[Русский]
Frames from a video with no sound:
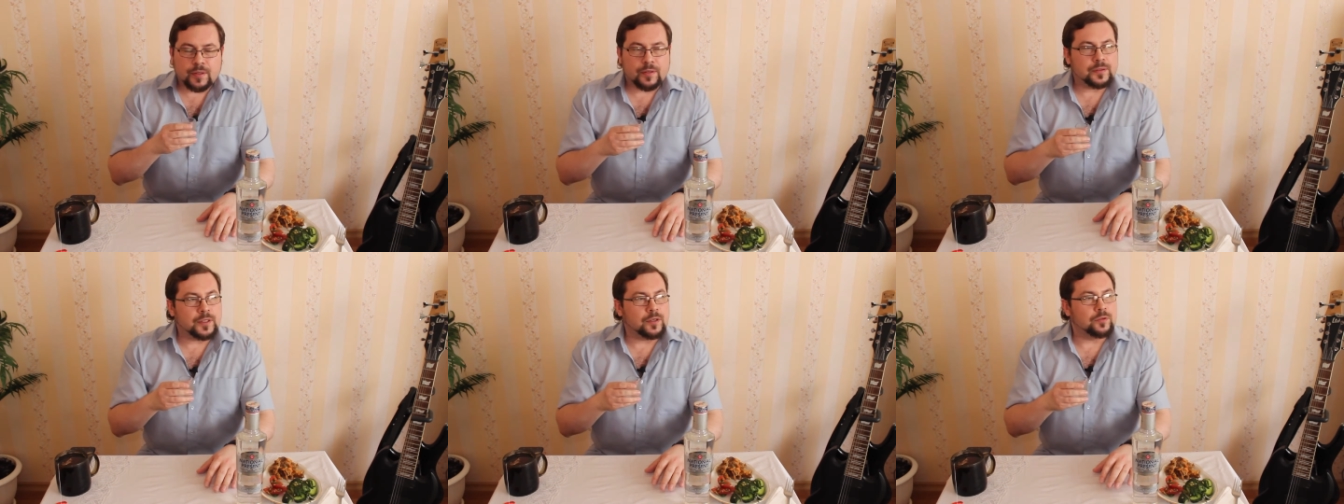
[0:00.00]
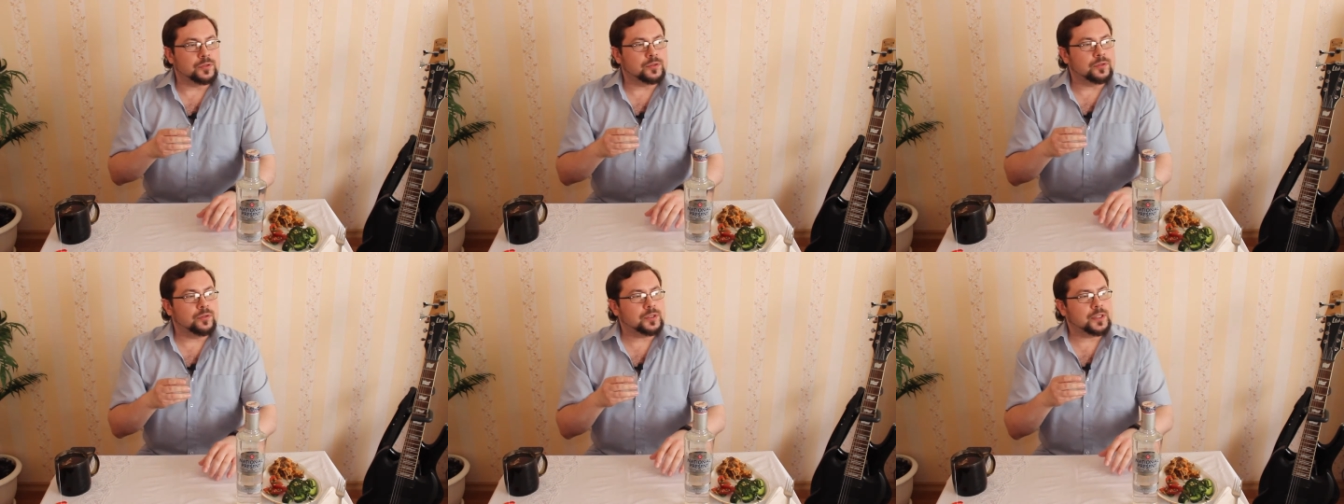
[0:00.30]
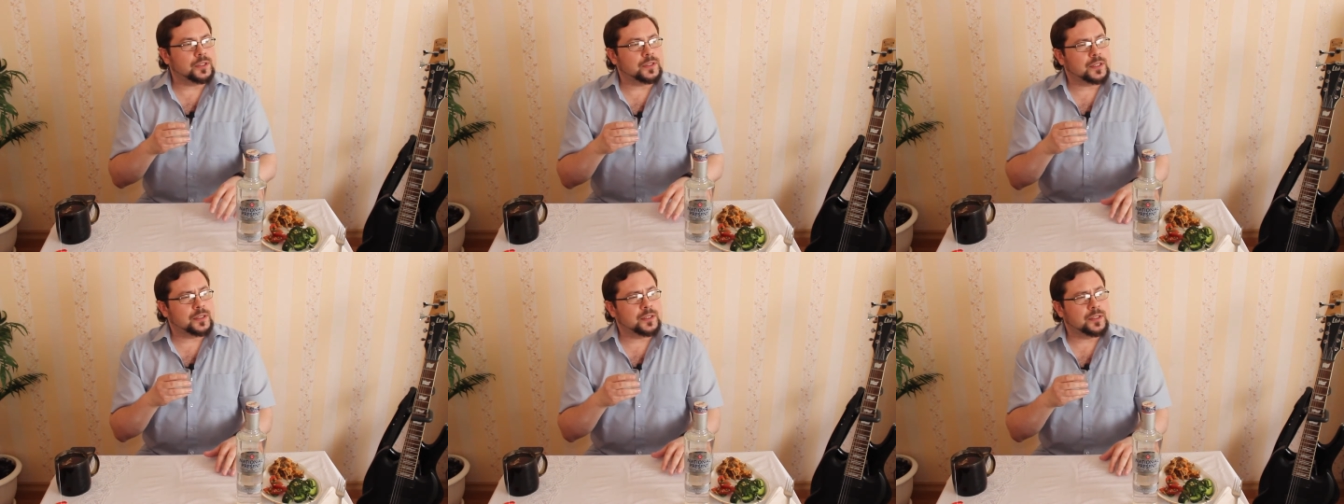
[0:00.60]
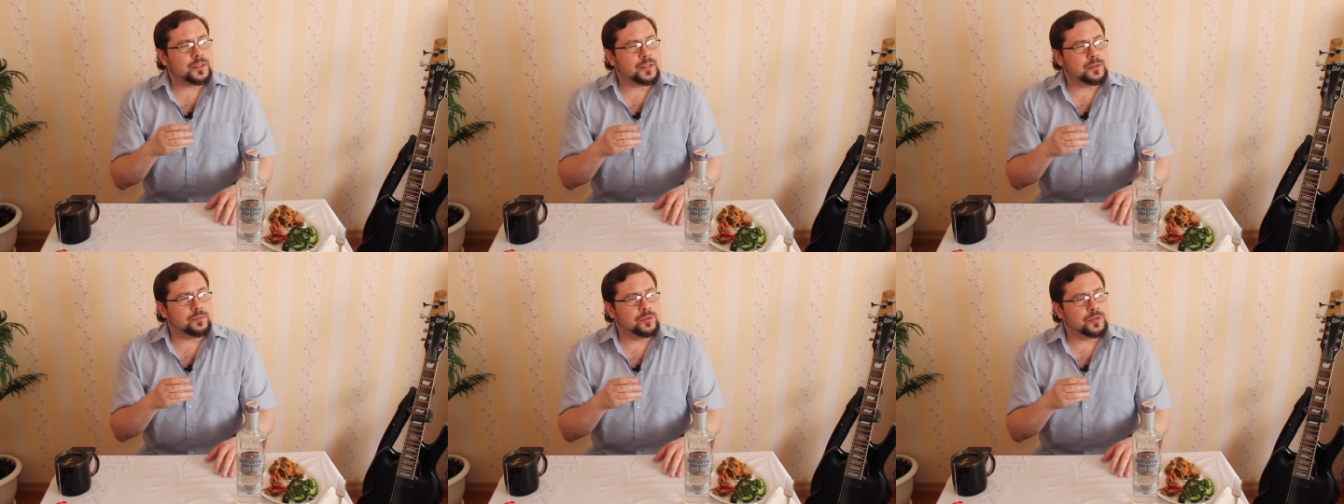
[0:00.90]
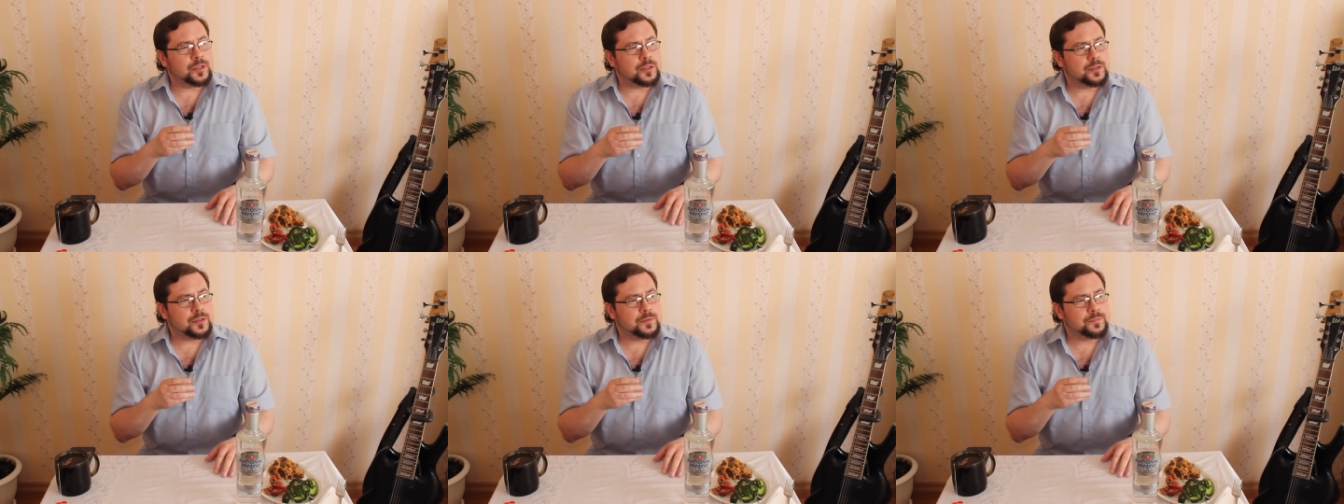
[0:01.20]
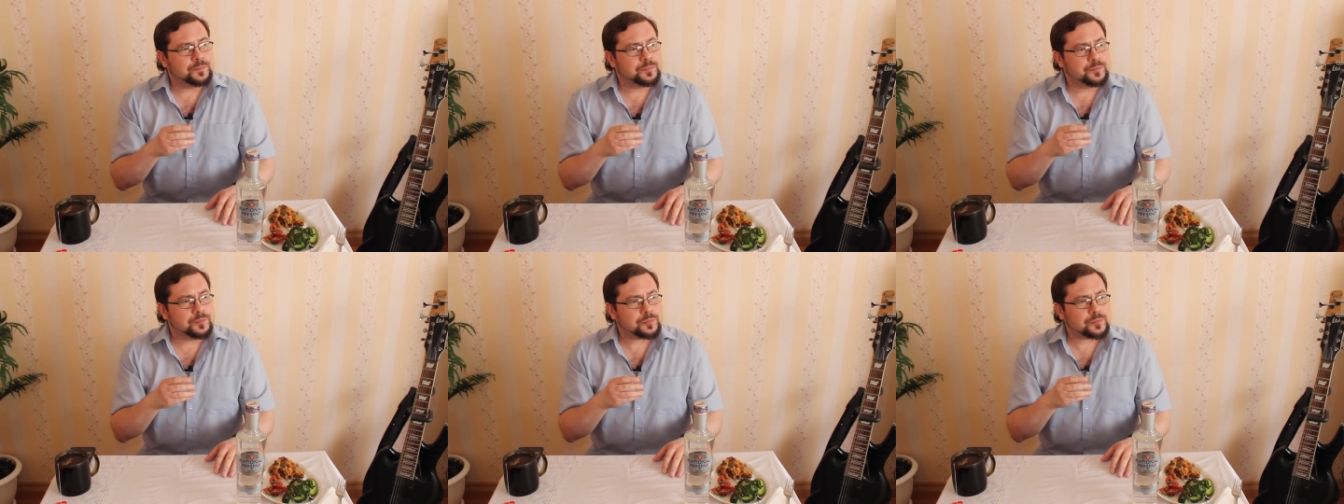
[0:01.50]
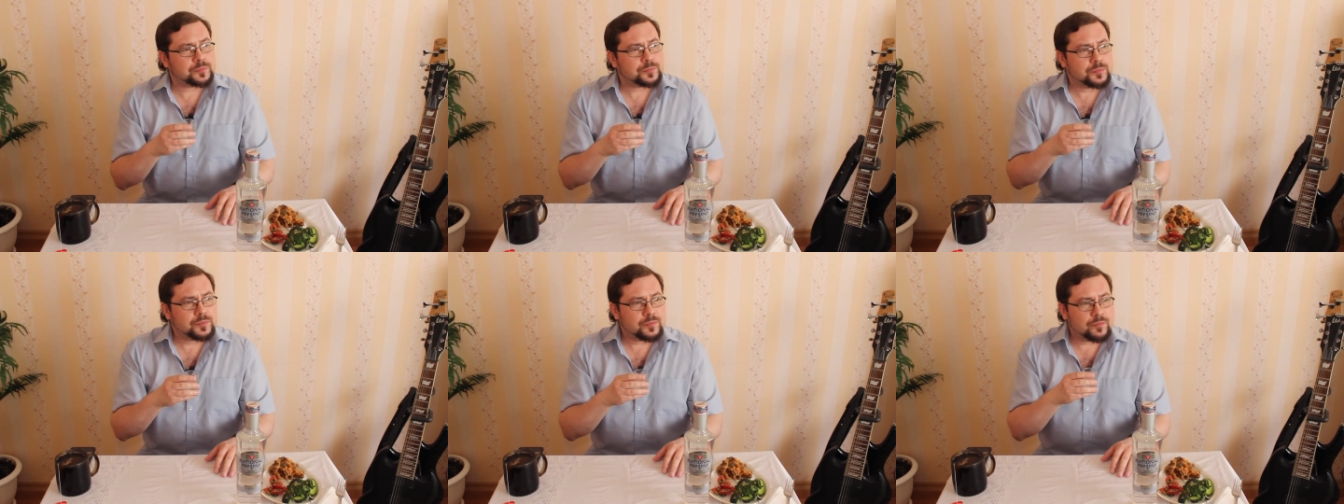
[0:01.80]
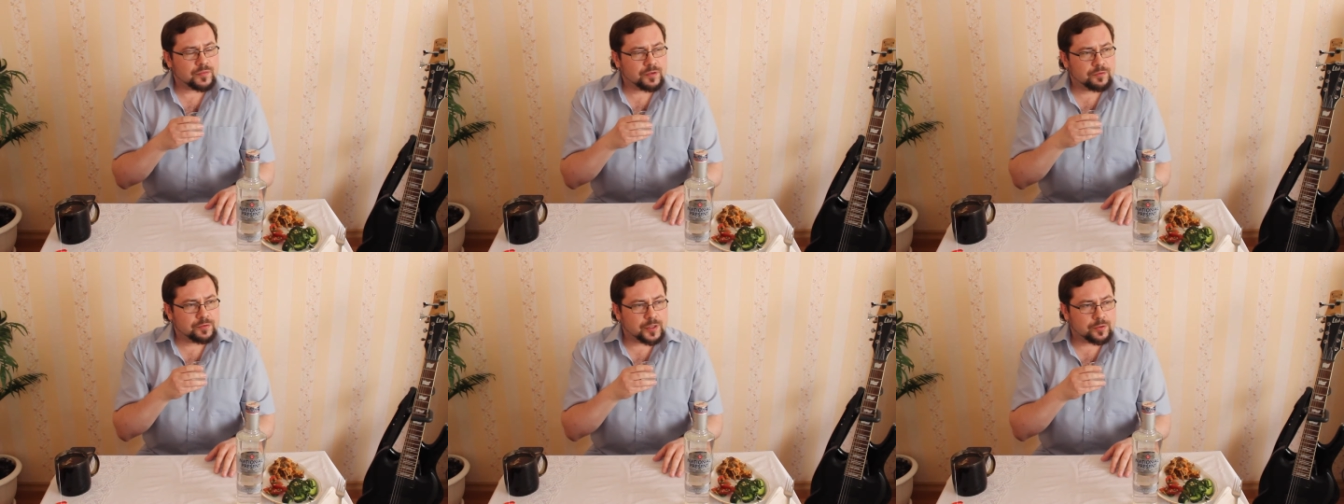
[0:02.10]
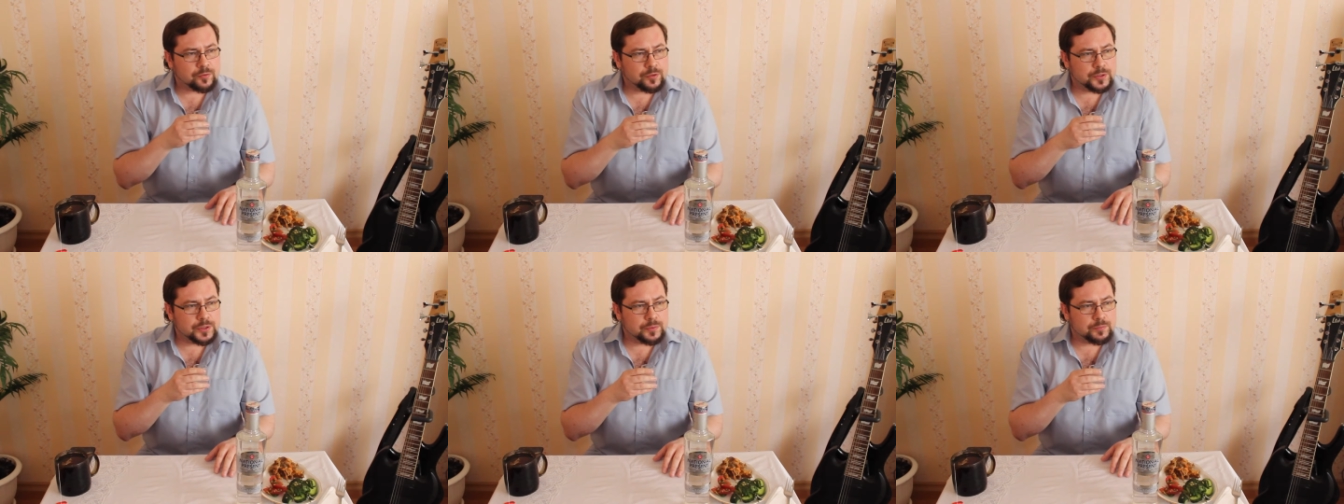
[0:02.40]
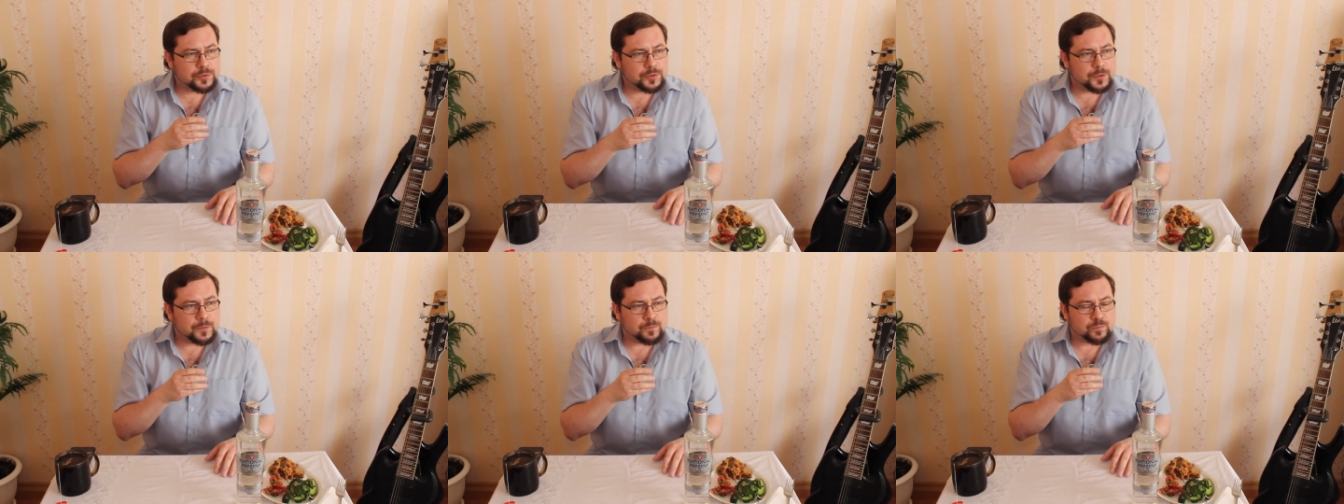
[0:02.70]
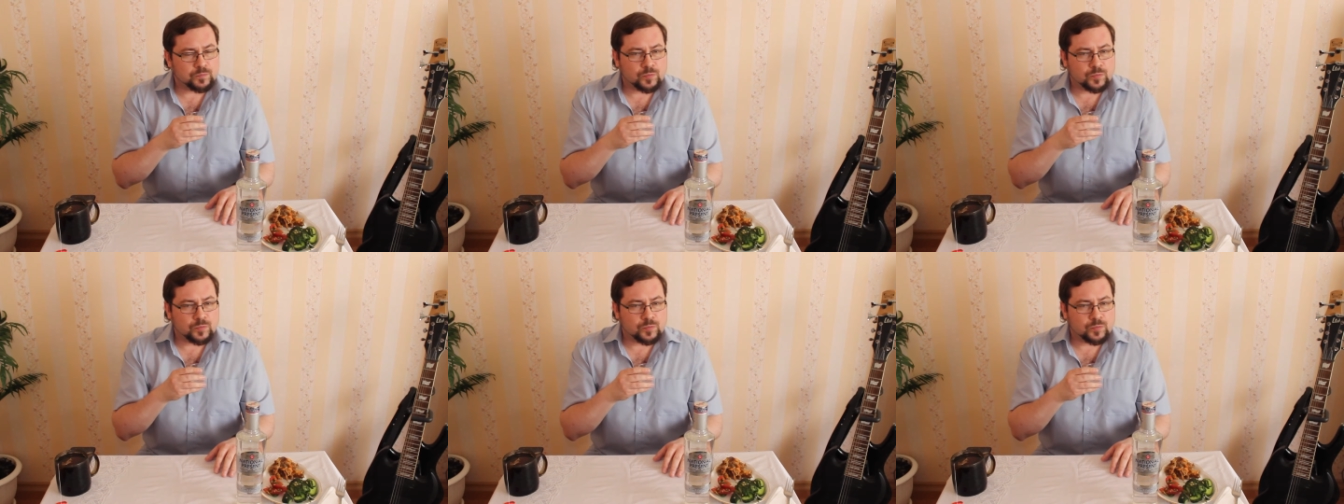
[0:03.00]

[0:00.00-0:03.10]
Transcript: Да, вот нотки такие, как будто ты в какой-нибудь